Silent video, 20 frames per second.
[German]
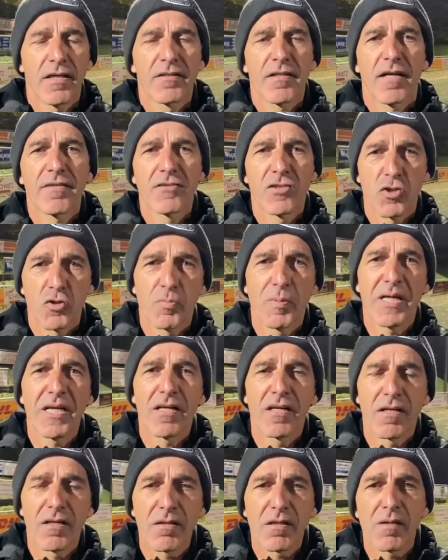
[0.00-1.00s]
dann ein ganzes
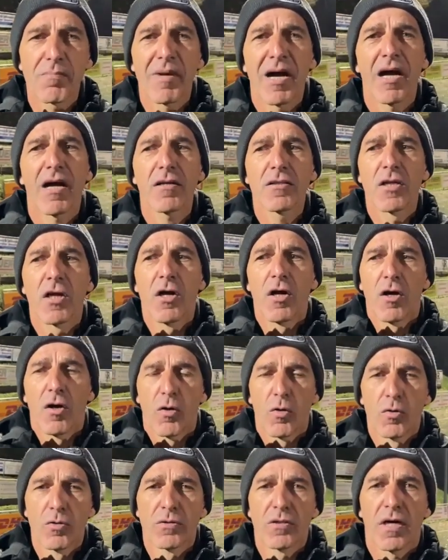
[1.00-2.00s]
Spiel gemacht
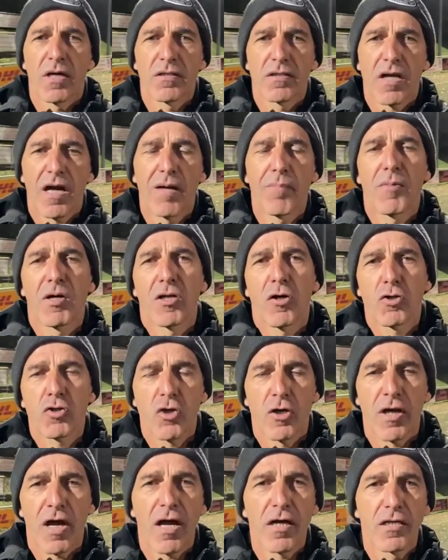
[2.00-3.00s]
und dann kam er doch
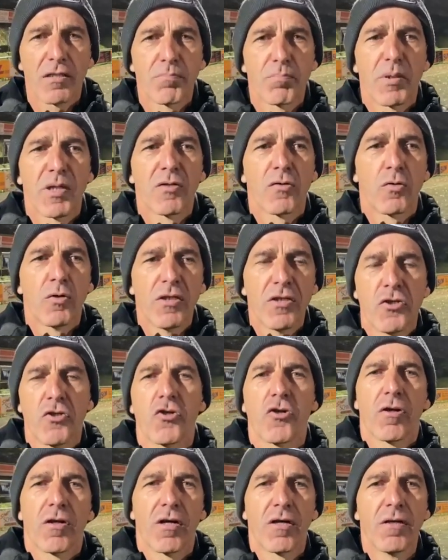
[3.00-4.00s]
schon an in
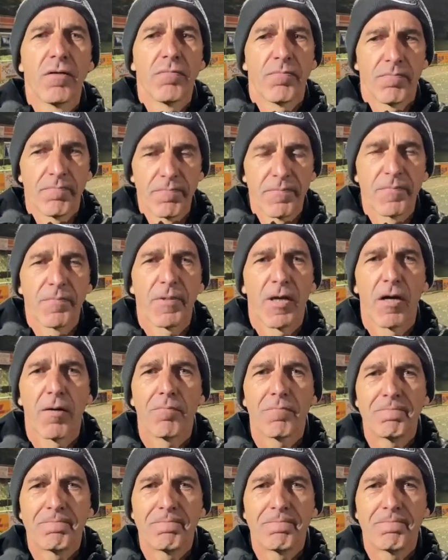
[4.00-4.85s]
Predulich. Gell? Ja.